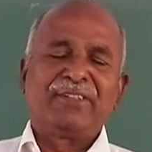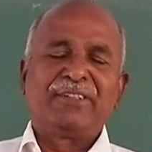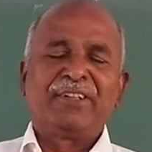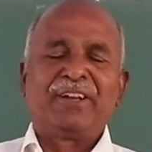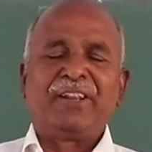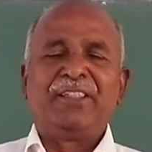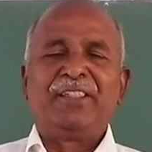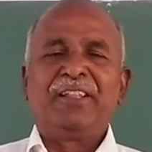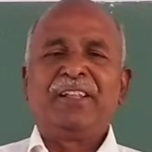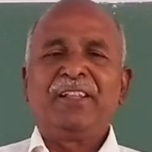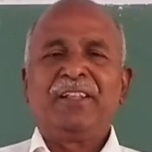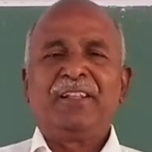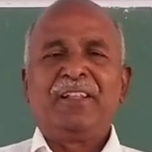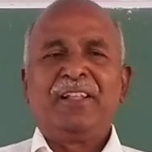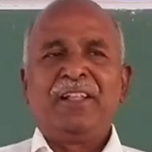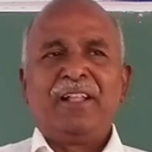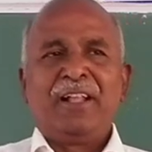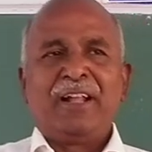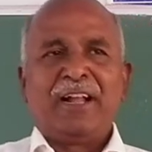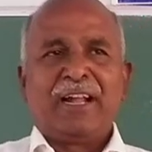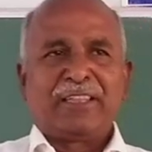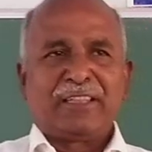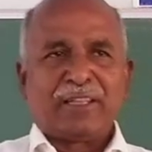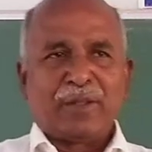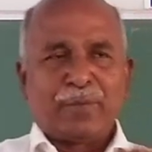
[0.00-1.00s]
வந்துடுது
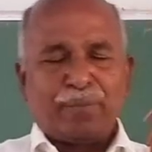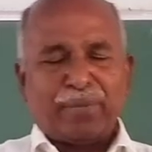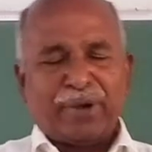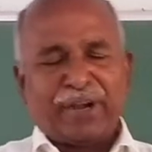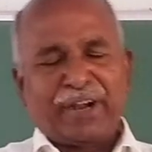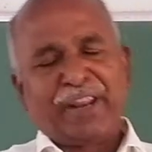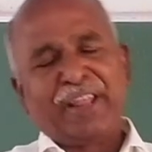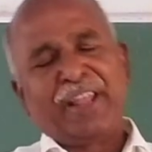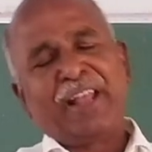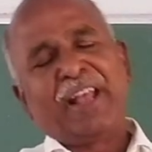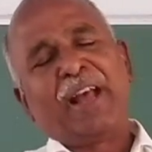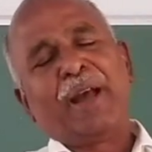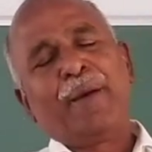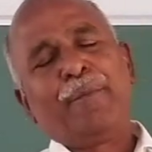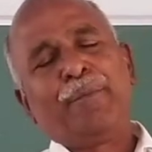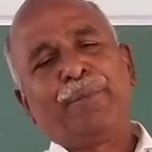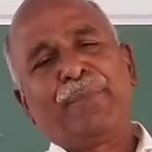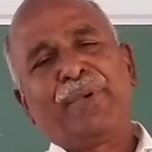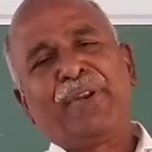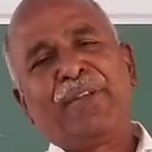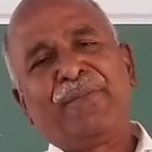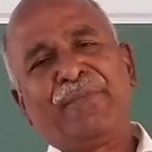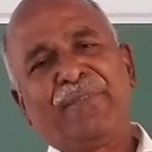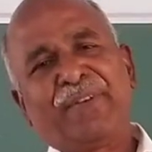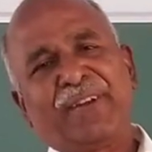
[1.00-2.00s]
அந்த பழைய
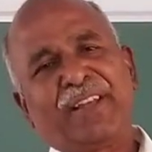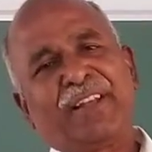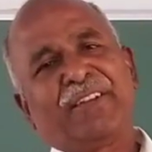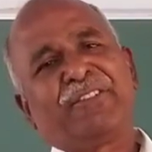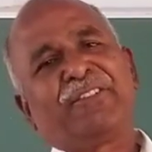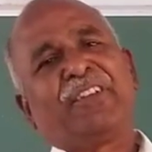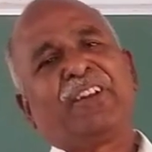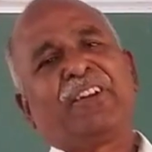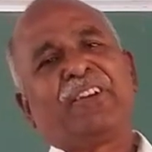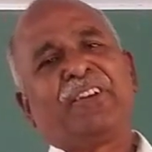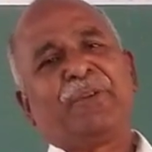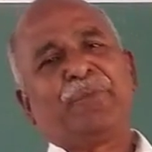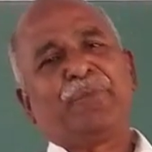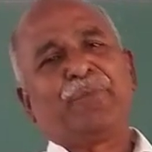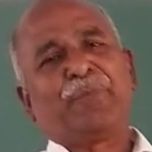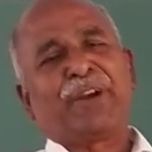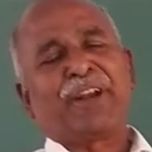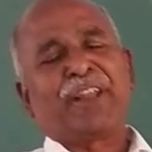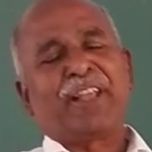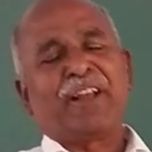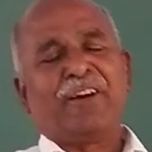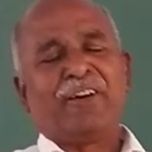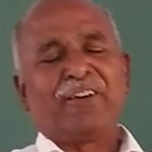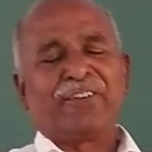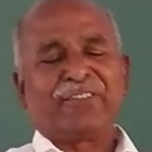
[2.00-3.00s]
ஆம்ப்ளிஃபயர் செட்டு
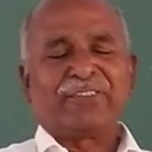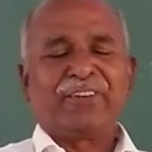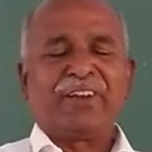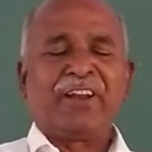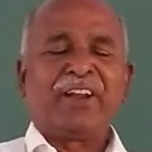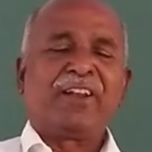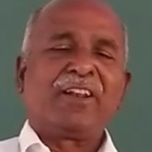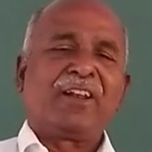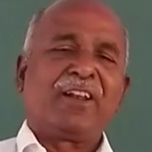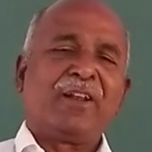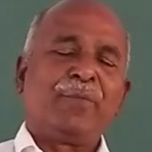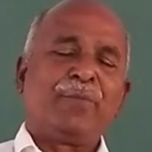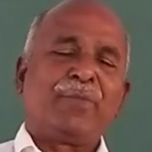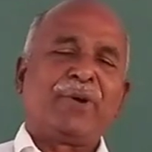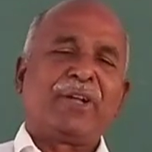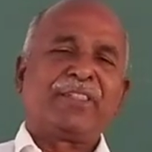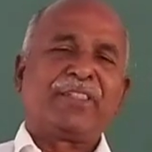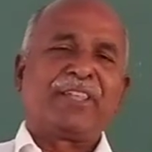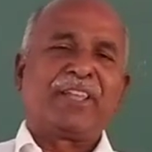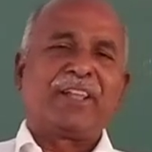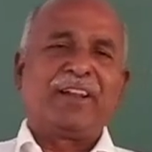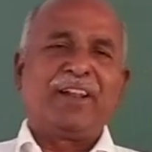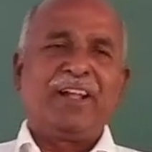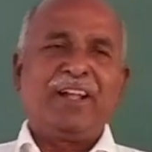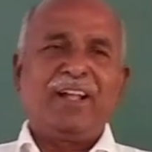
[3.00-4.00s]
பழைய ஆஸ்லேட்டர்லாம்
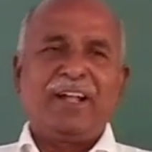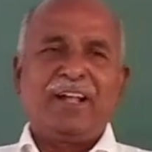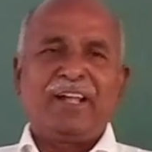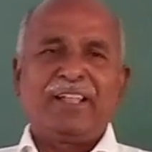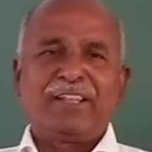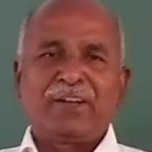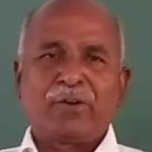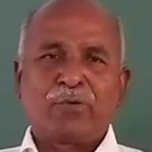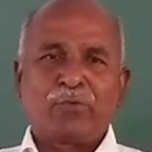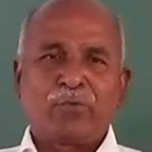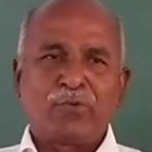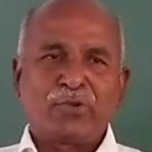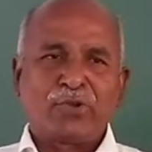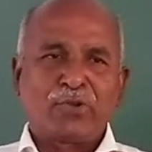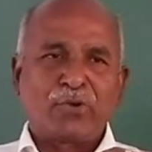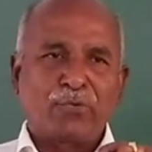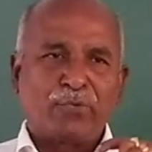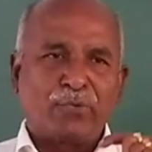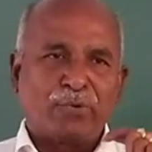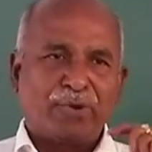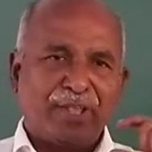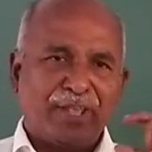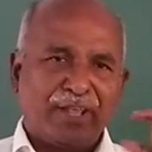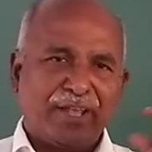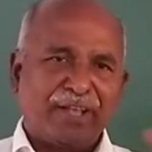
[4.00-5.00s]
பார்த்திங்கன்னா அதில்
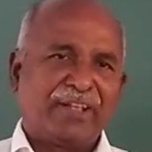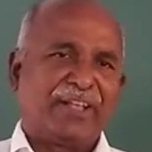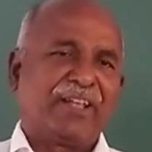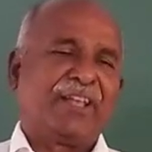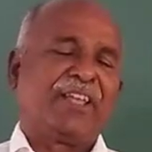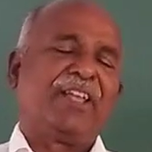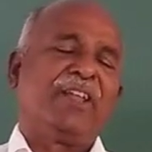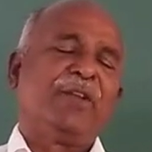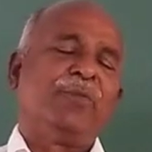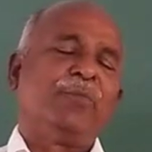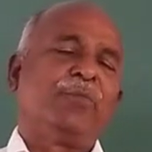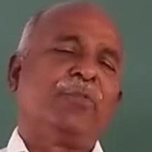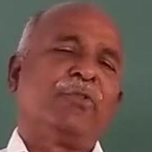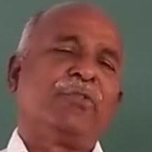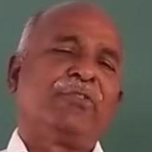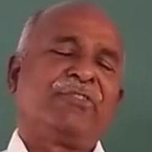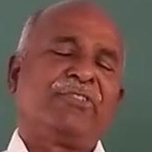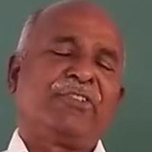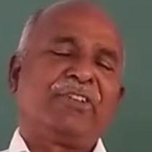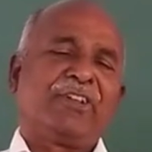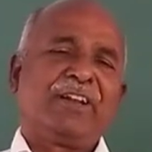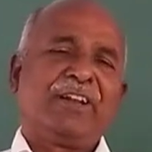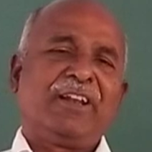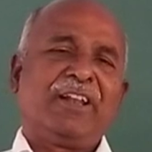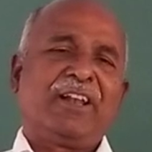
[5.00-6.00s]
கொடுக்கக்கூடிய
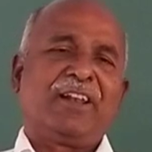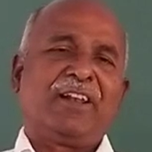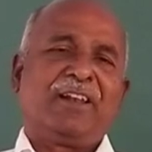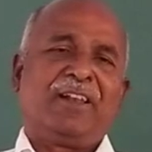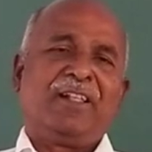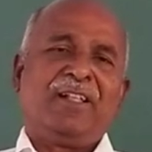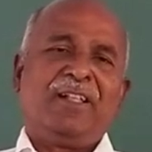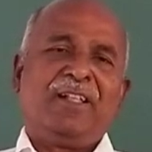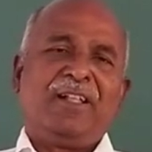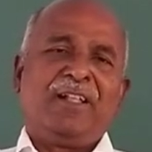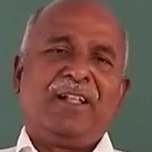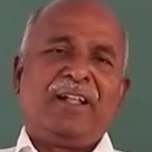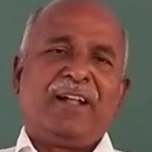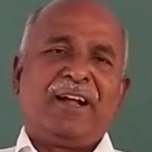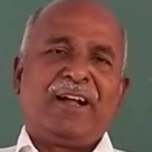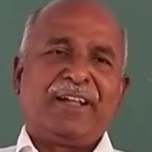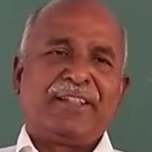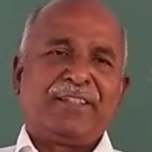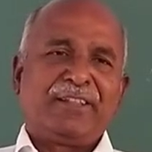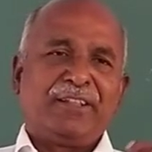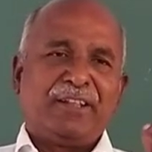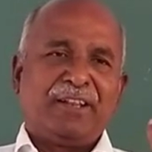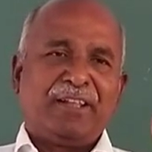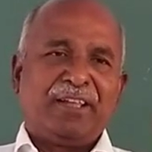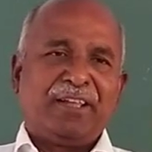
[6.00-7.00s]
இன்புட் சிக்னல்
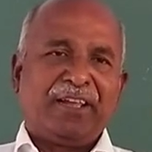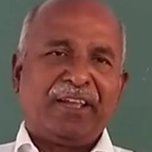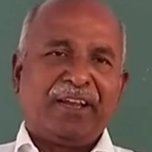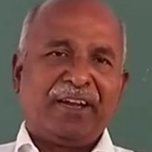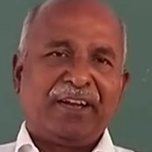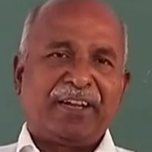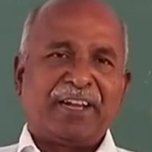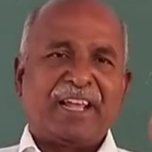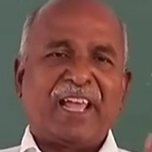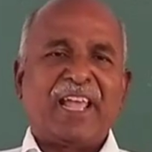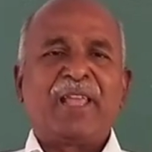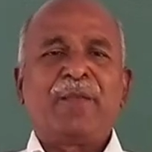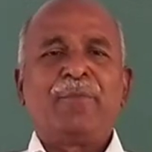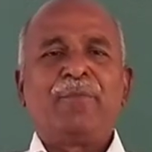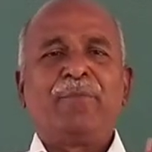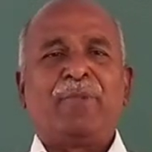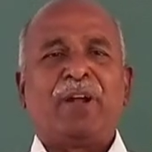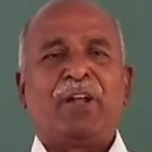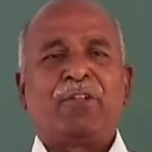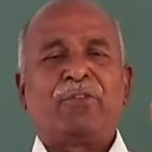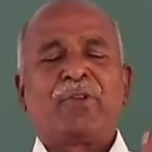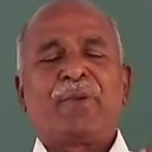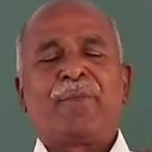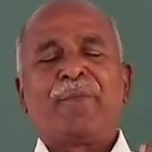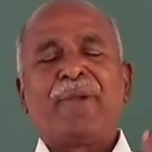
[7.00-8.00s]
அது டைம்
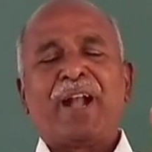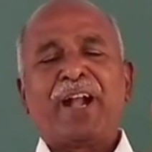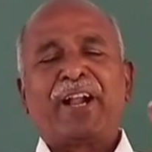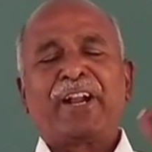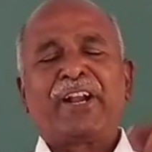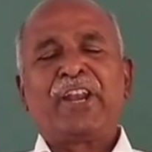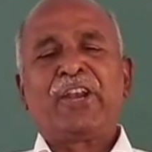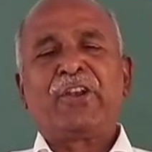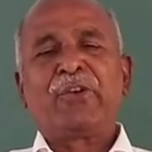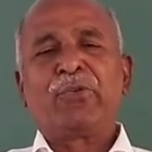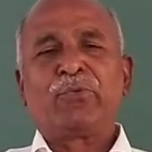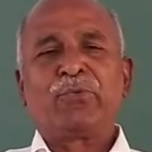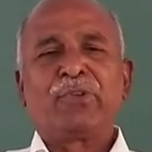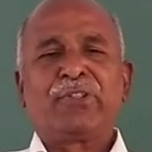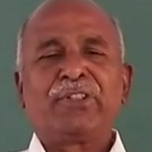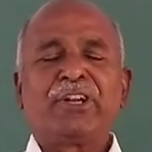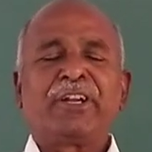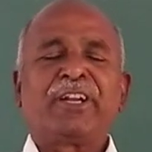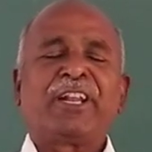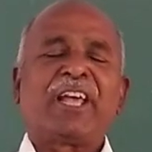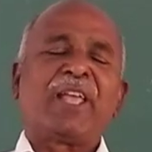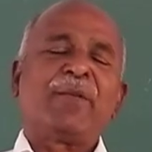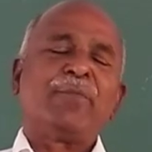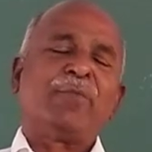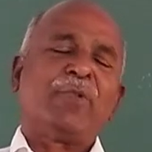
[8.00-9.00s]
அதனுடைய மேக்னிடியூட்
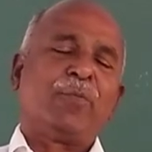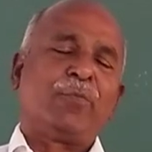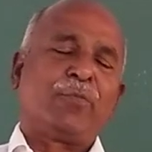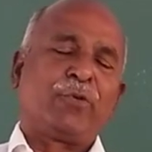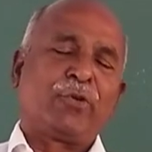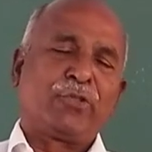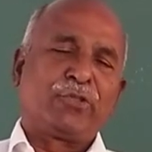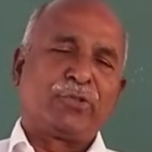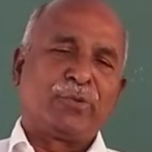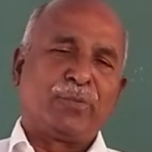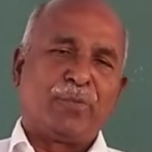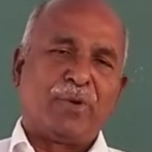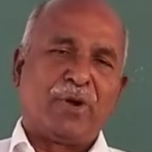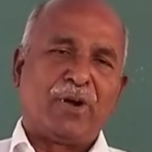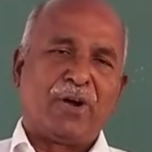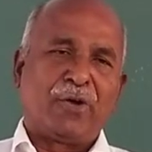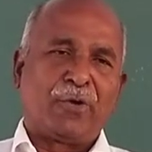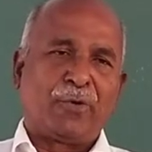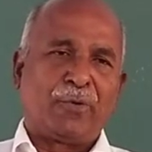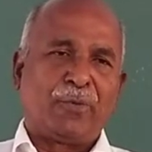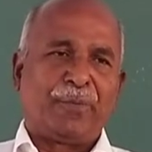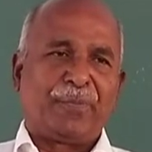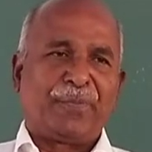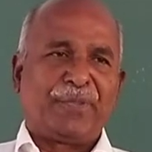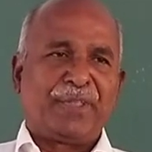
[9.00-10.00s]
வந்து டைமை பொறுத்து
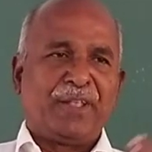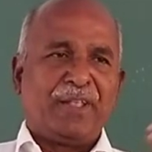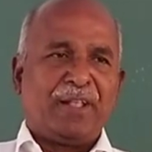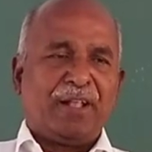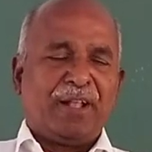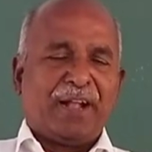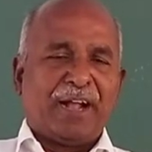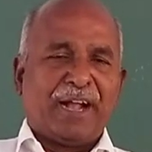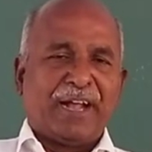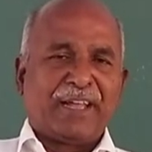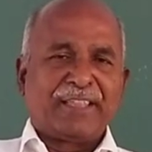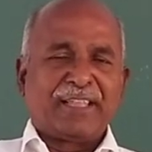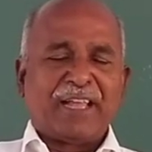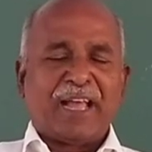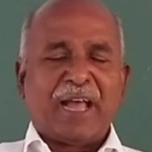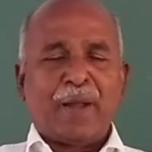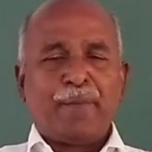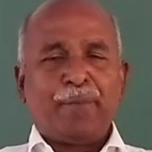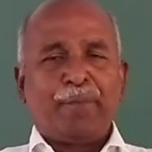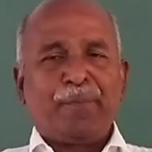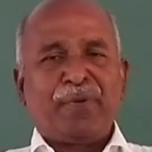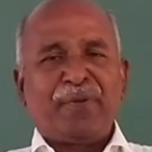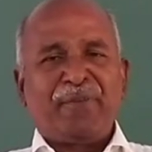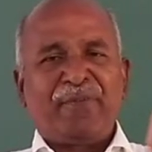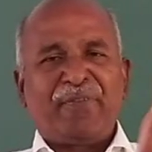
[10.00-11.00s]
மாறும் அதை
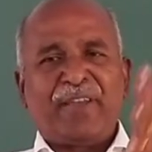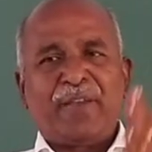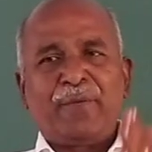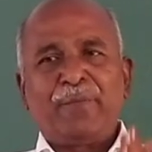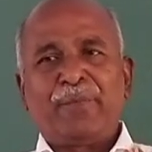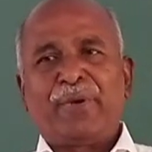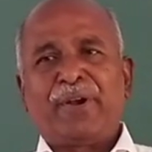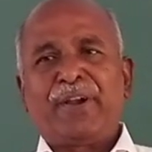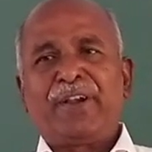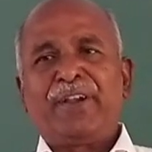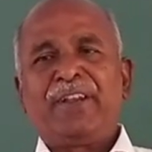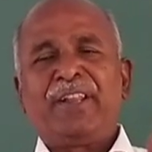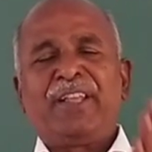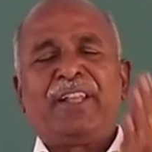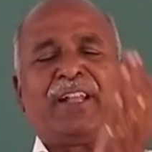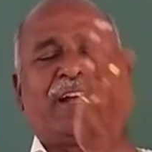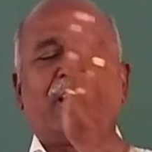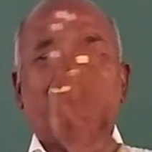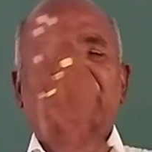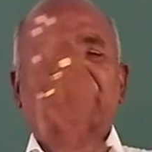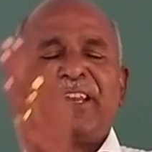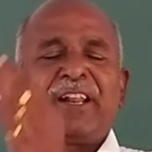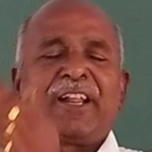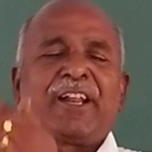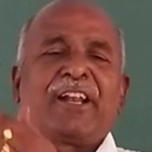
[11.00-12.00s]
ஆம்ப்ளிஃபை பண்ணி
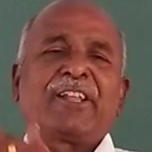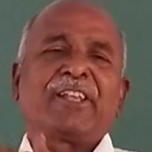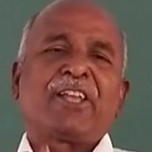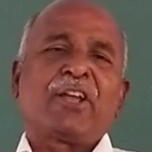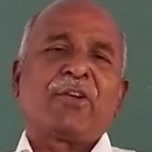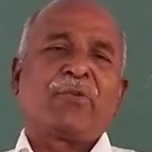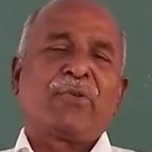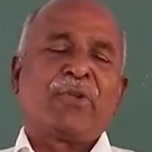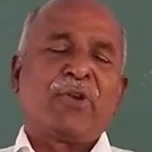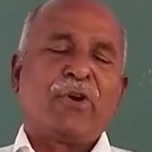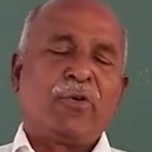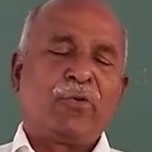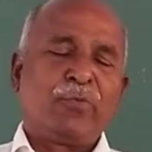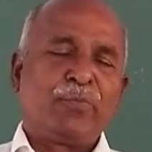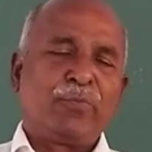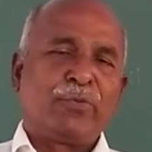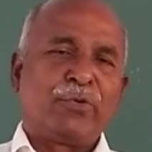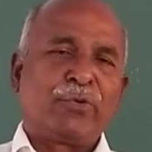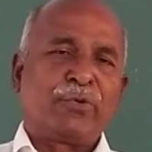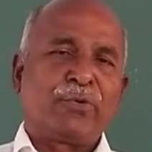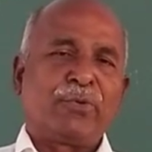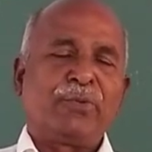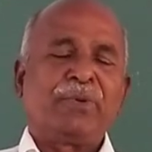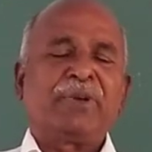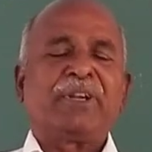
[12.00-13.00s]
அதில் கிடைக்கக்கூடிய
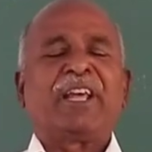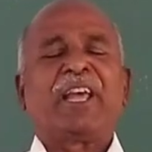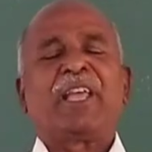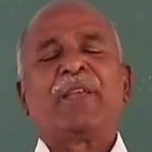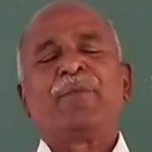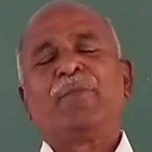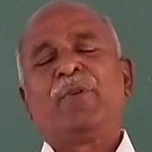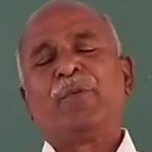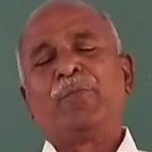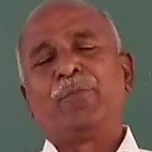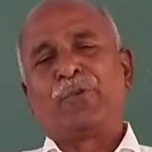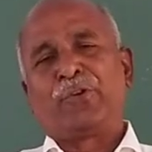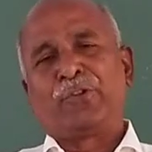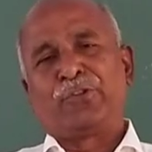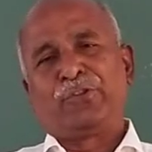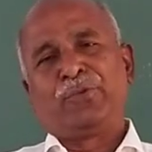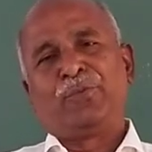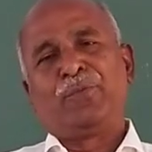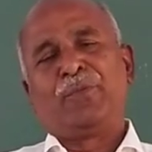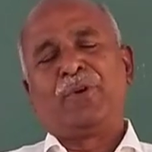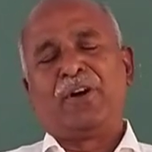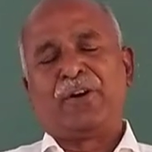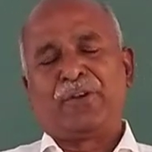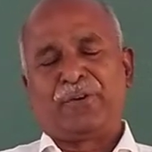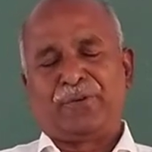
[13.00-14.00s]
அவுட்புட்டும் டைமை
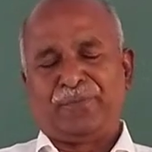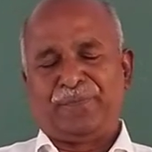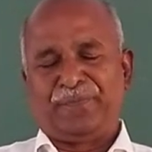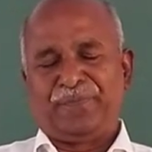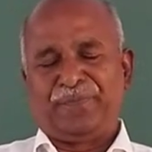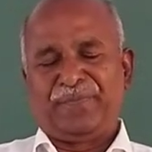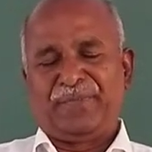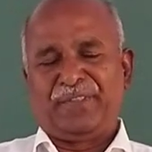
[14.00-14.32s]
பொறுத்து மாறும்